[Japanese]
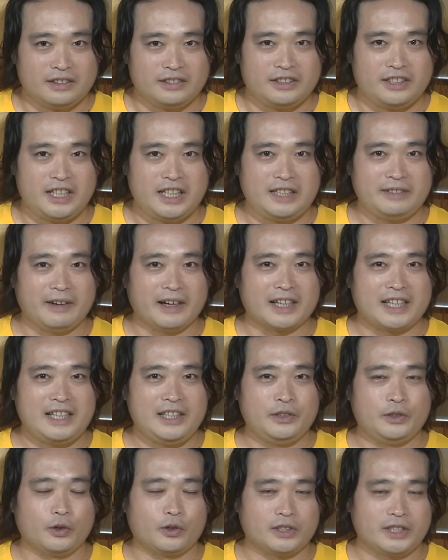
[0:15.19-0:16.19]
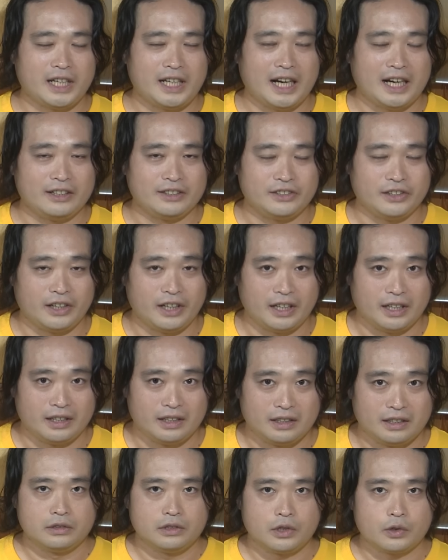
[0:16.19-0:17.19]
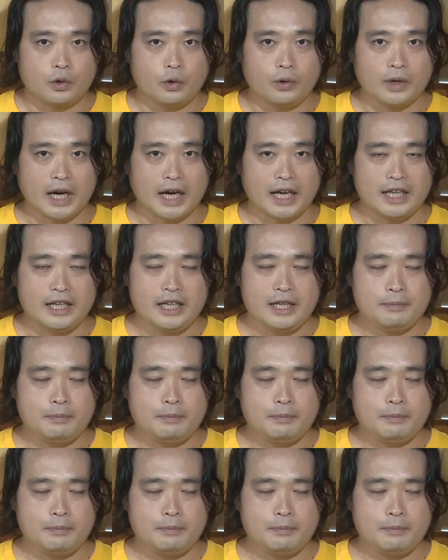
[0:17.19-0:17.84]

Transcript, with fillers: 実は金属製なんですよね。それ今回